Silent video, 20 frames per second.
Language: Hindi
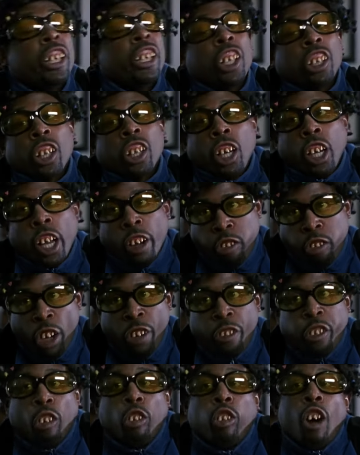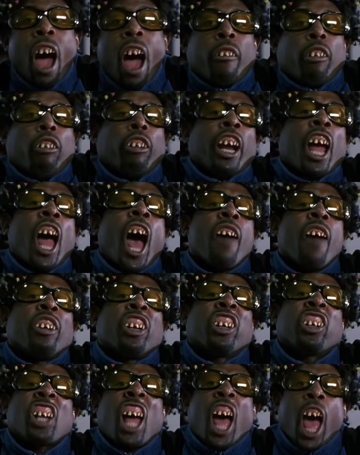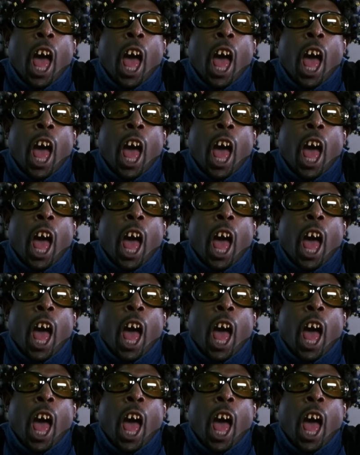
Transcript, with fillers: जहाँ से आप डायरेक्ट देख सकते हो वो भी